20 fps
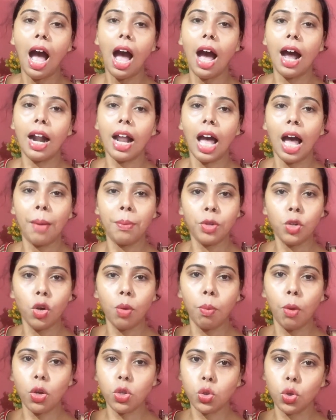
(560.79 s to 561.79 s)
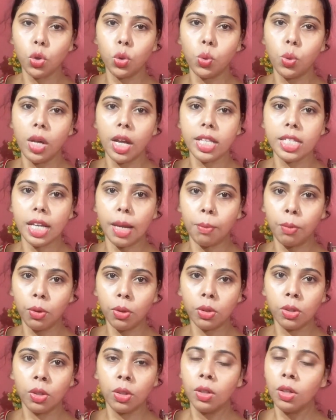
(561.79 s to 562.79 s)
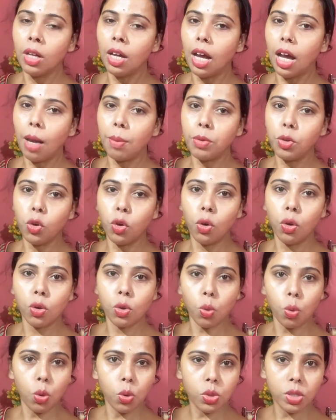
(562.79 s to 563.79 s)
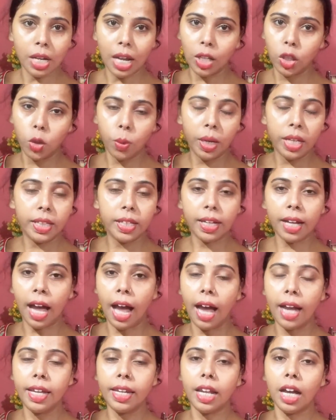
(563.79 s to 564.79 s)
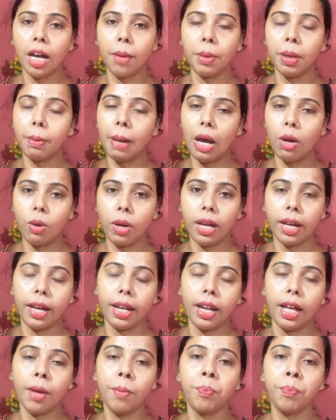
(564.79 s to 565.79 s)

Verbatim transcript: আর আমিও বছর দুয়েক যাবত আমিও কোনো শ্রাদ্ধ বাড়িতে খাই না আমার ভালো লাগে না